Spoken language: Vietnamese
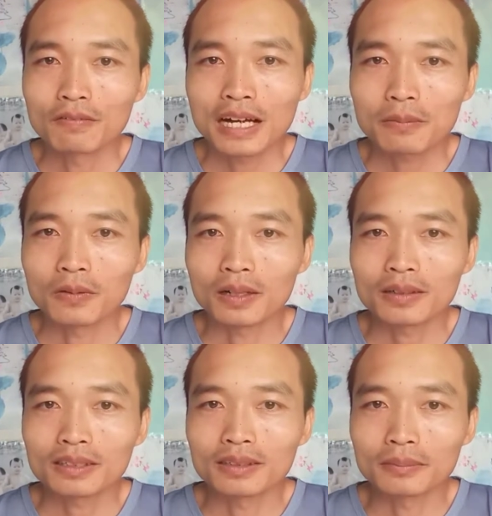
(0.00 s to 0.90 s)
phương pháp của
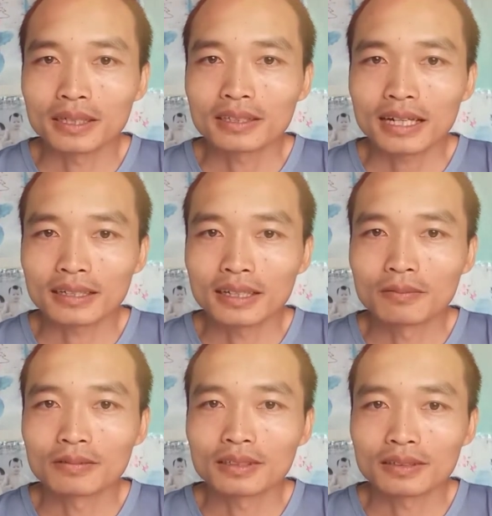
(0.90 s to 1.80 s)
nó thì mới thành
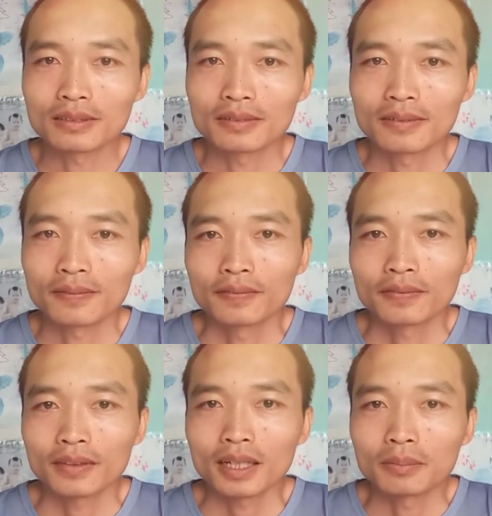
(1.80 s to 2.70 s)
công được.
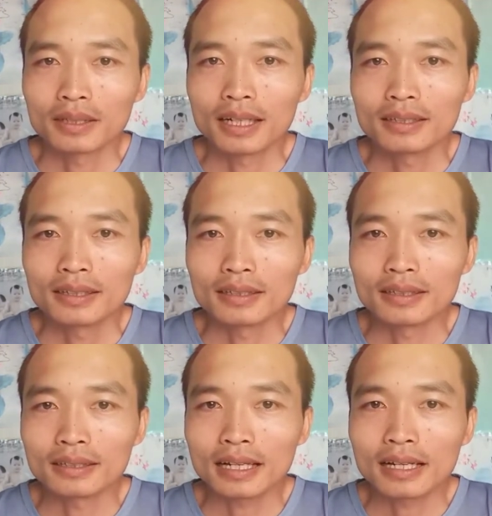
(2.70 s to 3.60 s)
Theo mình thấy
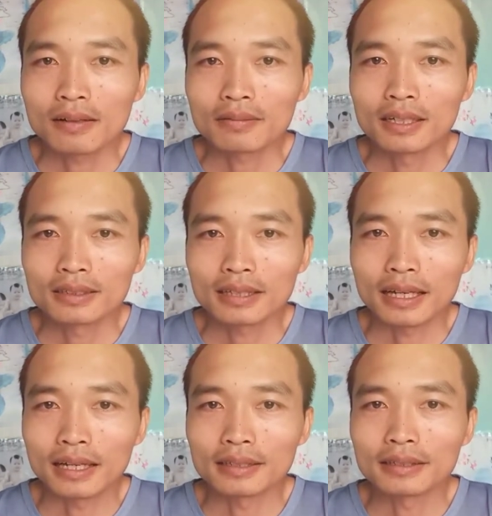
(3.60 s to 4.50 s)
thì thanh lọc cơ
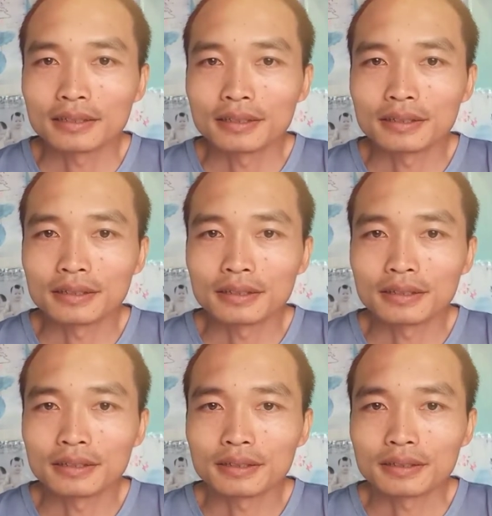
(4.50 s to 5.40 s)
thể
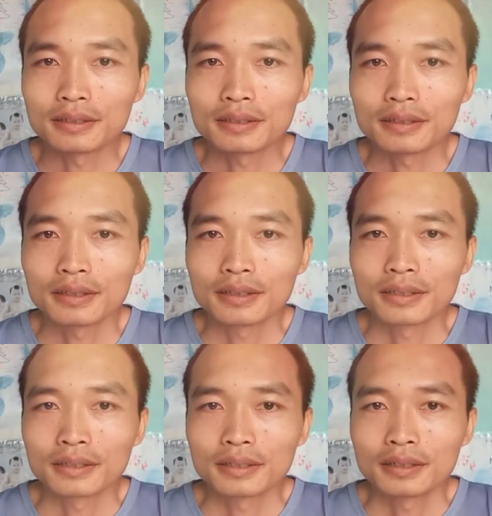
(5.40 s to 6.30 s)
thì
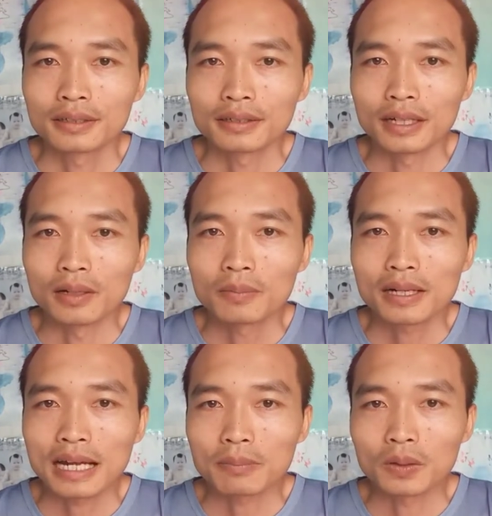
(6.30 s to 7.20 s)
nếu
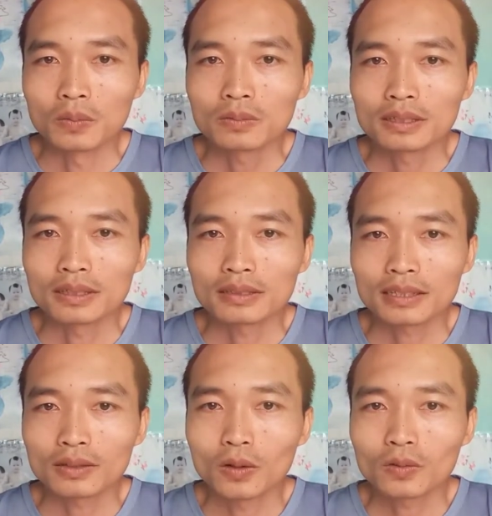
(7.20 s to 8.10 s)
mà làm đúng thì nó
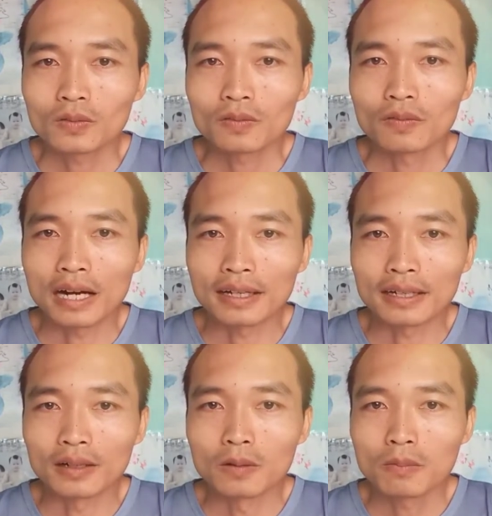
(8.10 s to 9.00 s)
rất tốt, và
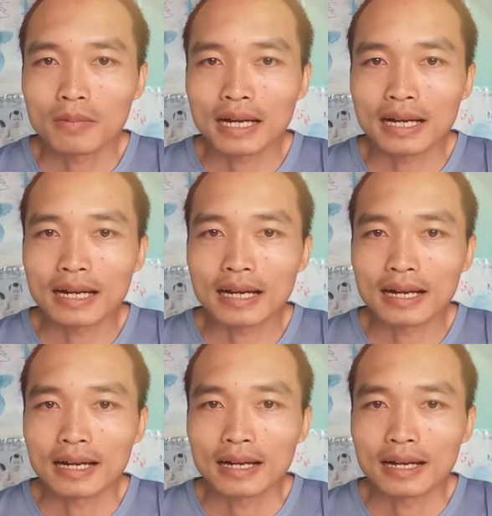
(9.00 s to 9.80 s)
nếu mà